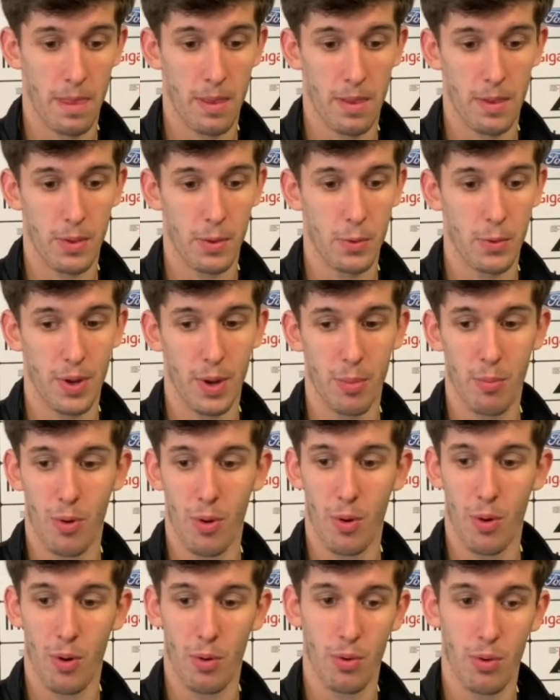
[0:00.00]

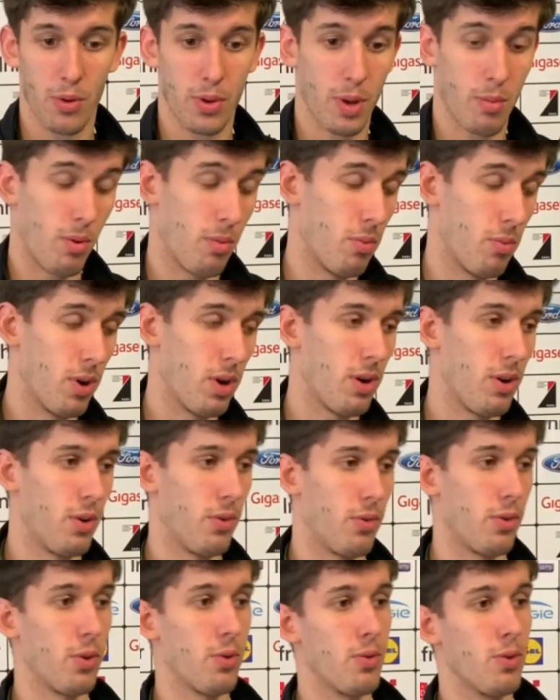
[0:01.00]
notamment, notamment moi,
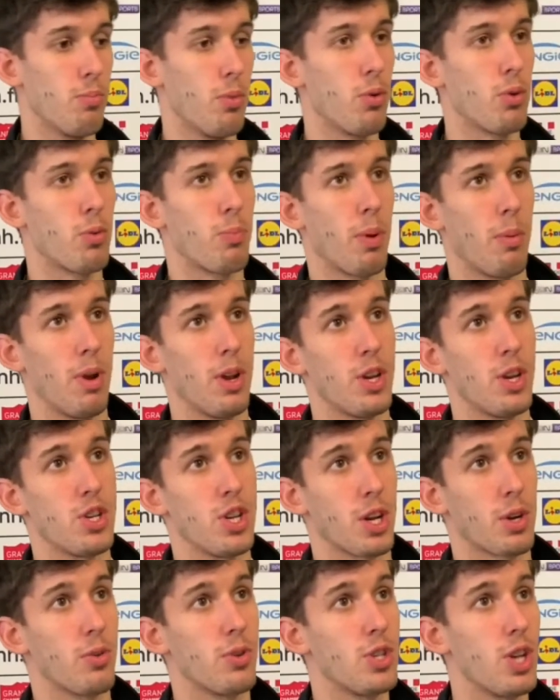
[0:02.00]
on a eu pas mal
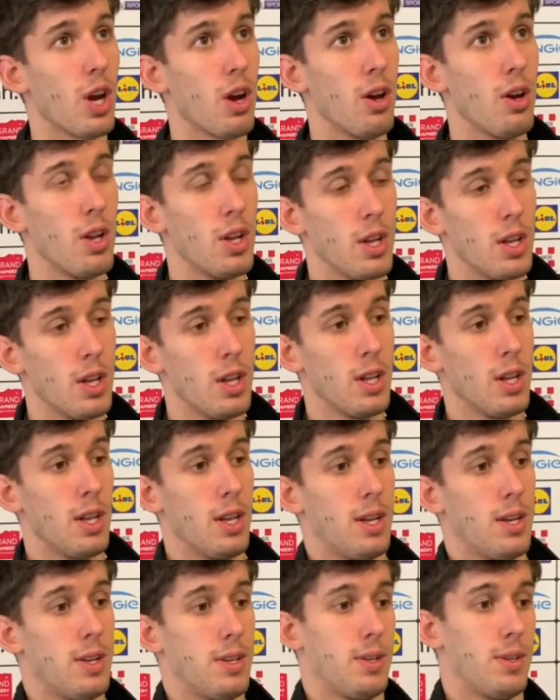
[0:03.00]
d'échecs au tiers.
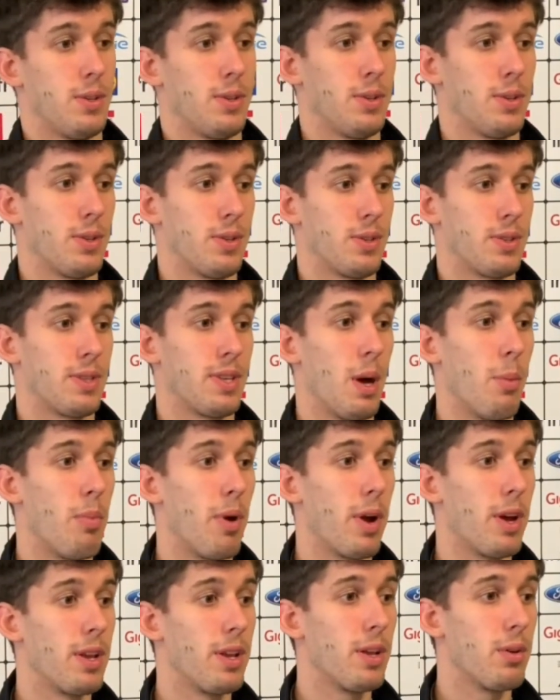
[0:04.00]
ça n'a
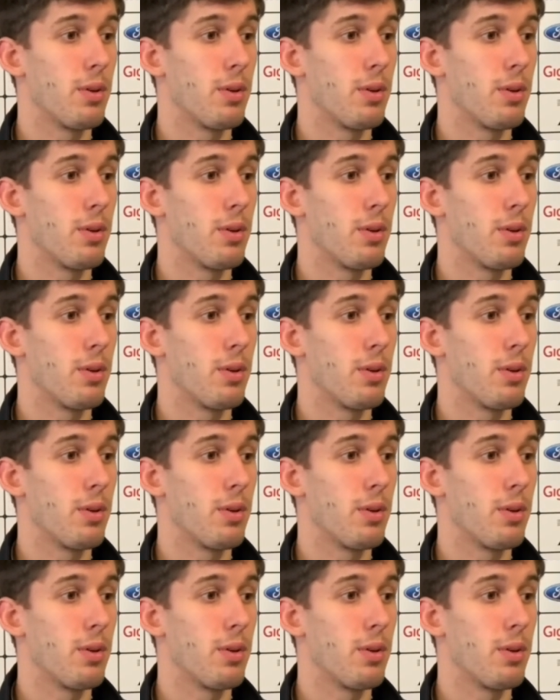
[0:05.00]
pas aidé